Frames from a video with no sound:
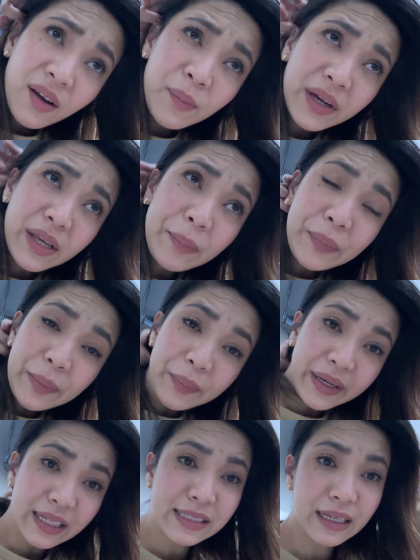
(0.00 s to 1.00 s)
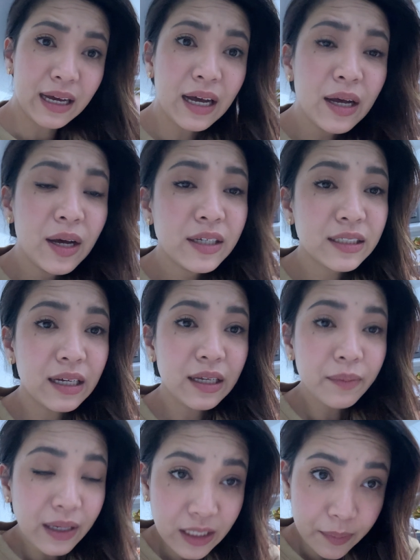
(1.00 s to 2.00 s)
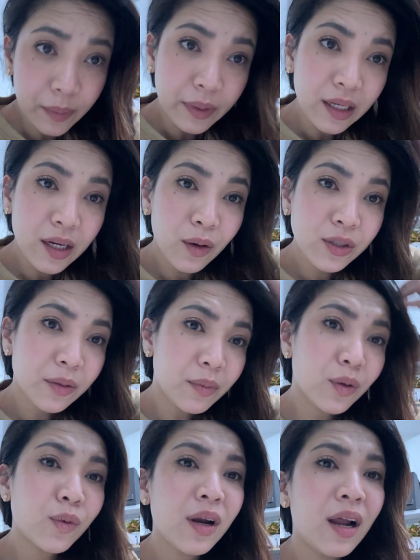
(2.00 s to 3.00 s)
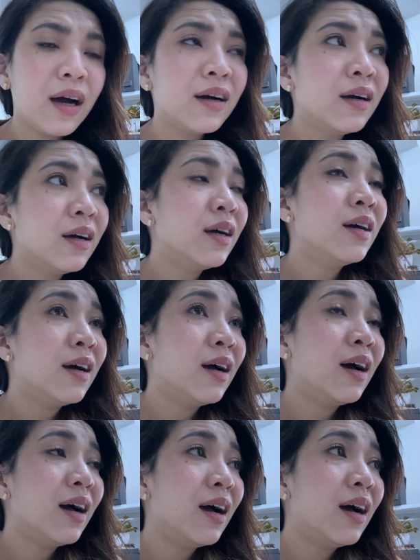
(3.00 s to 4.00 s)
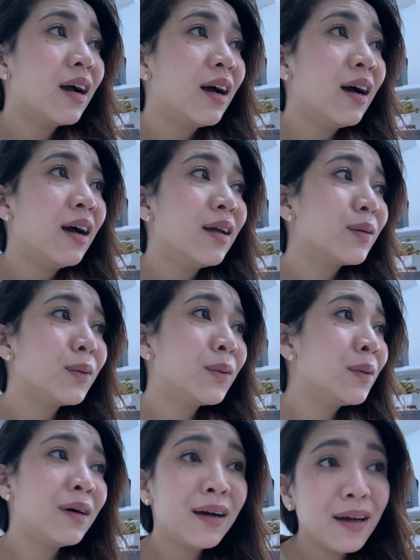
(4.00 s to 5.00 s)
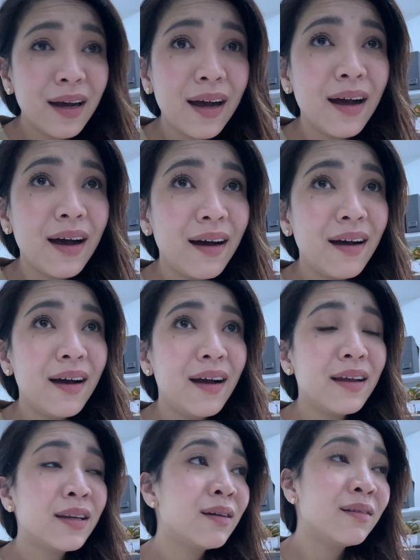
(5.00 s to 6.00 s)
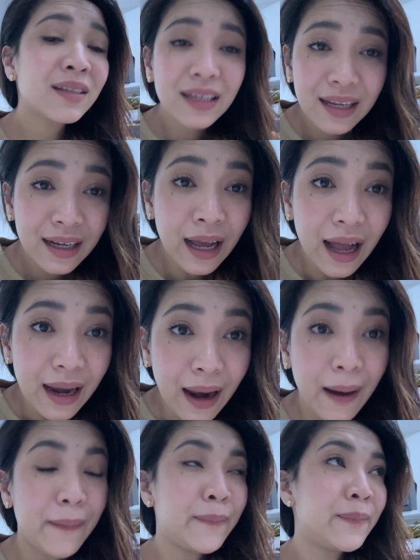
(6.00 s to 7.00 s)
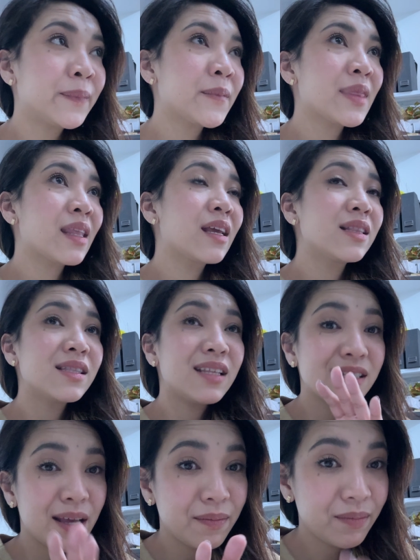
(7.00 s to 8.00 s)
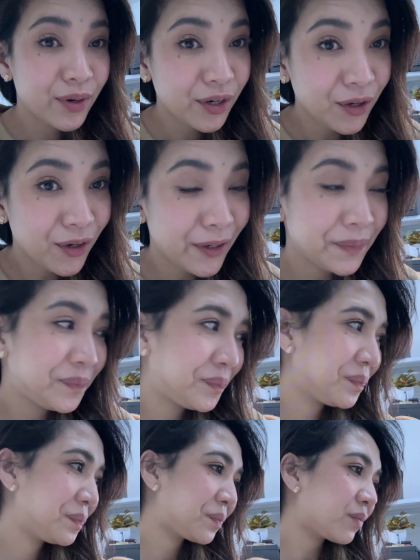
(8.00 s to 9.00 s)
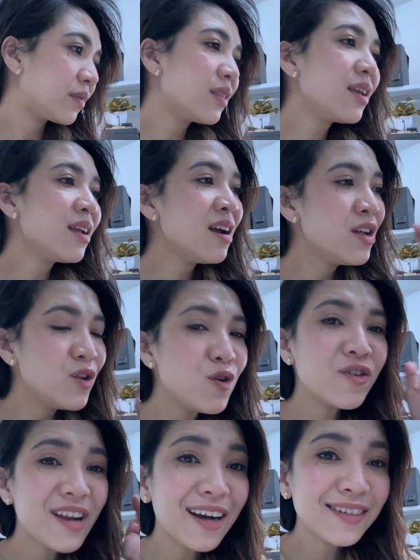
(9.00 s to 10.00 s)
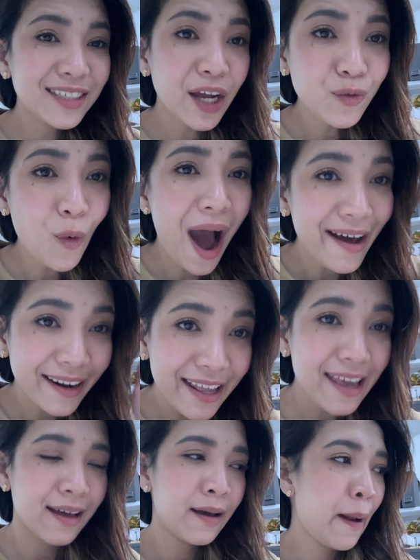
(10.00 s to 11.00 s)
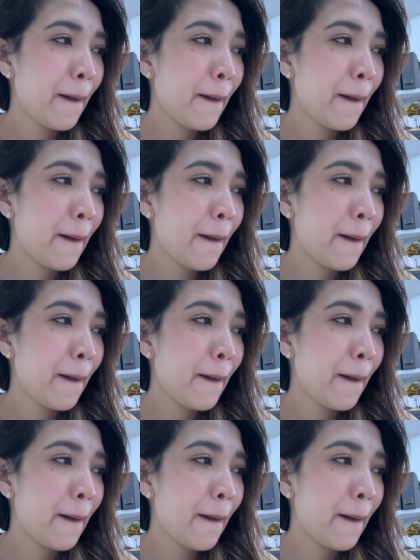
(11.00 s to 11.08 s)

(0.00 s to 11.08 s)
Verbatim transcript: maging pabigat sa, sa iba, sa pamilya ko, sa magulang. So, hindi ko na talaga alam. December yon. Nung nag-January,